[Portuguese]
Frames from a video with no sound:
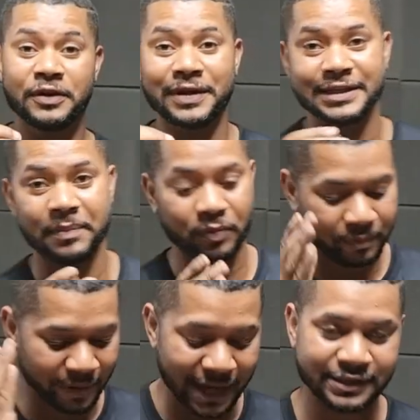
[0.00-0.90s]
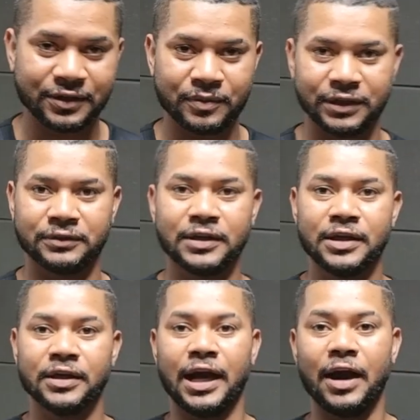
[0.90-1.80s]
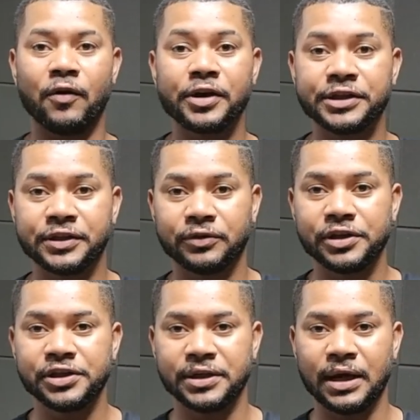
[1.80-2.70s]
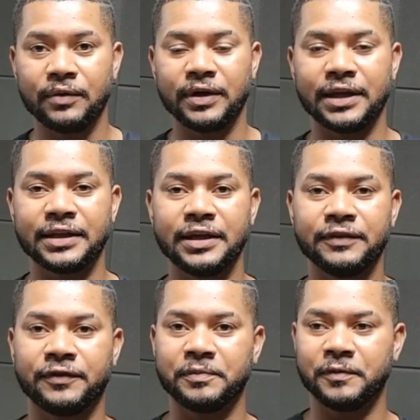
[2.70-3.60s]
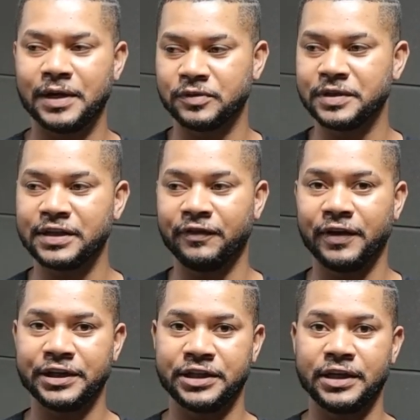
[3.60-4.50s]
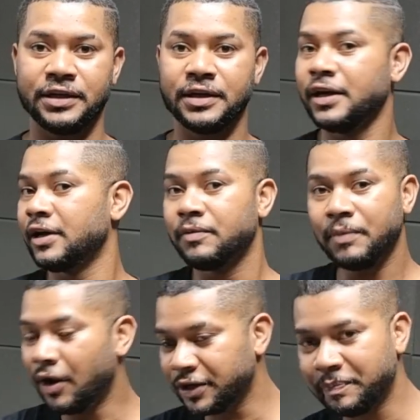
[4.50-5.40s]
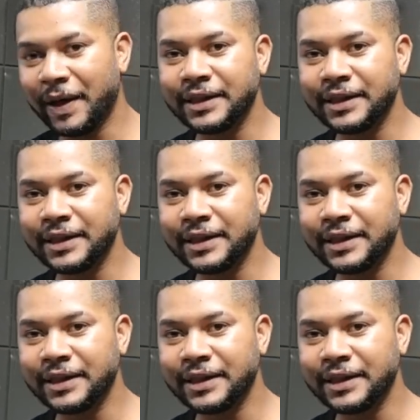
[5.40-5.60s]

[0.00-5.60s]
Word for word: vou ter um exemplo básico, mano. Hum. A Hornet original, ela tem mais ou menos a faixa aí, uma Hornet